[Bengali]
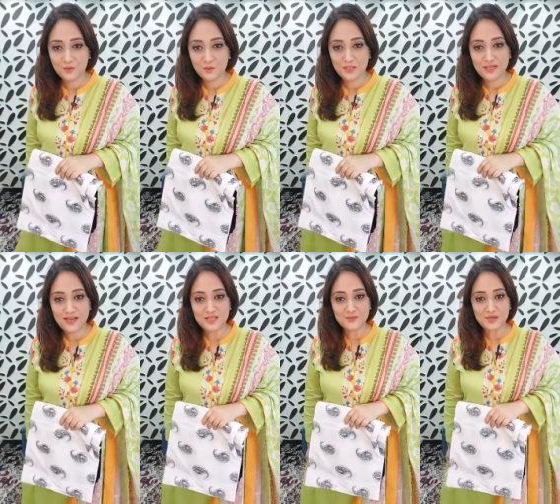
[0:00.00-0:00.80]
মুনিরা
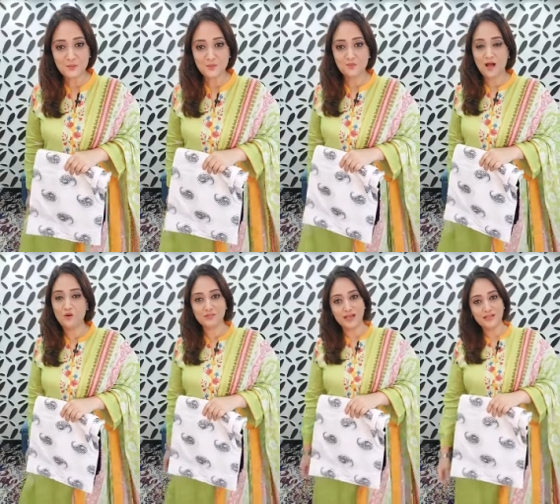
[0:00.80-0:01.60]
ইয়াসমিন আপু ওয়াও
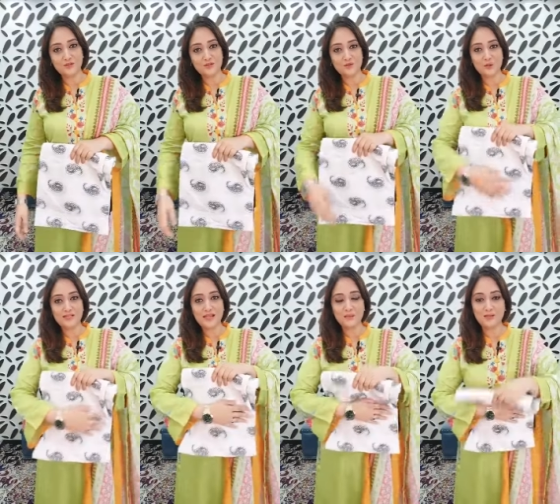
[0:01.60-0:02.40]
থ্যাংক ইউ সো মাচ
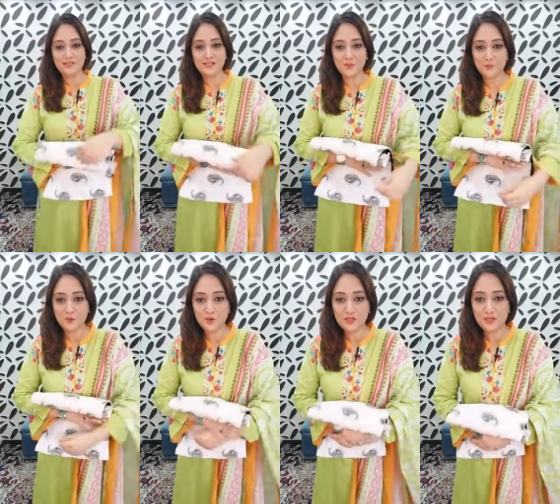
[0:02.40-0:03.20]
কেমন আছেন আপু
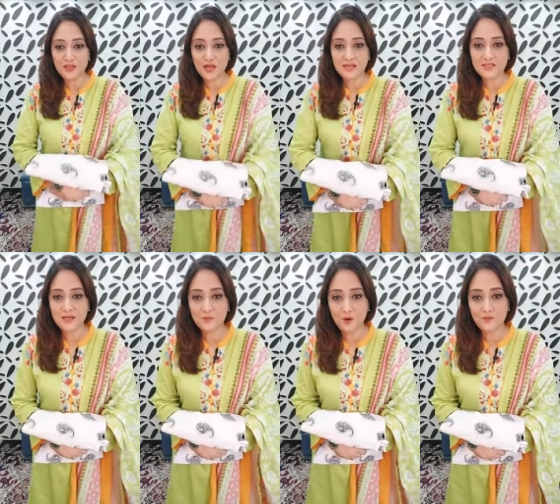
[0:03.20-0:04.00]
আচ্ছা
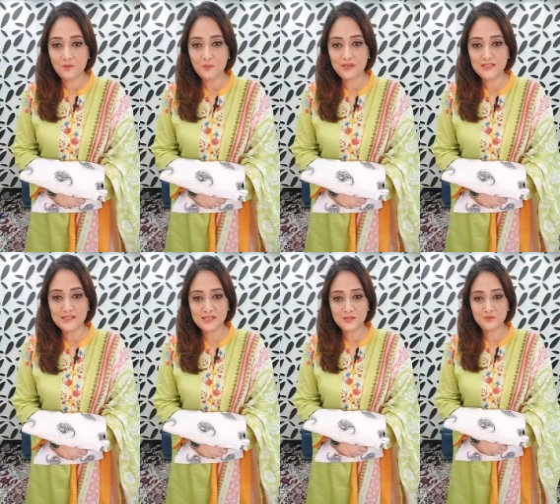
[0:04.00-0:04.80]
ববি ববি লিখেছেন
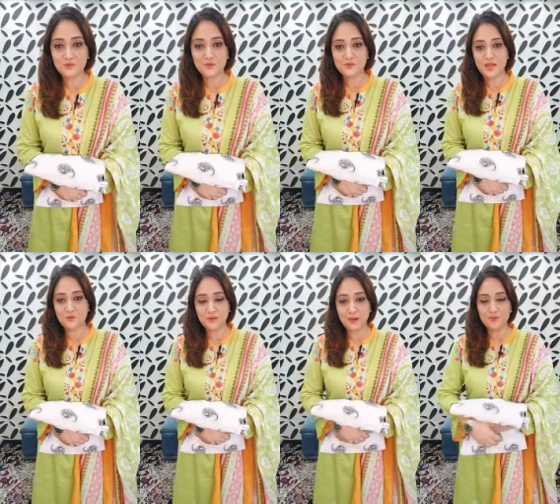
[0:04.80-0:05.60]
আসসালাম আলাইকুম
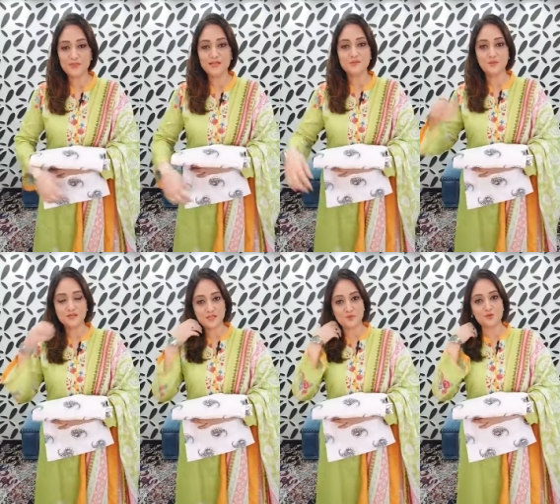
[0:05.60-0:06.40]
আপু কেমন আছেন নাসিম আপু
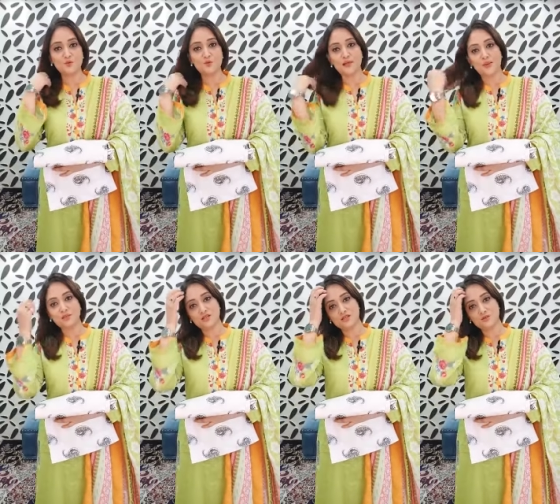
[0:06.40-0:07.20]
আসসালাম আলাইকুম কেমন
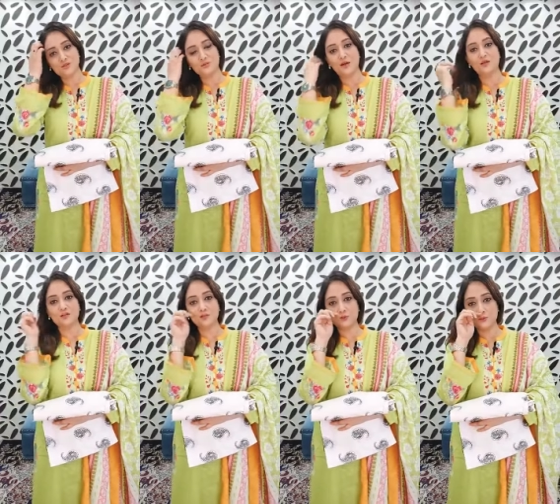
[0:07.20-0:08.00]
আছো আশা করছি ভালো
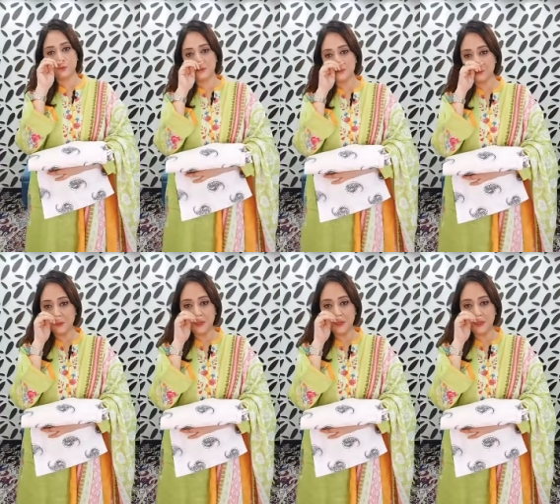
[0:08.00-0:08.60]
আছো সুস্থ আছো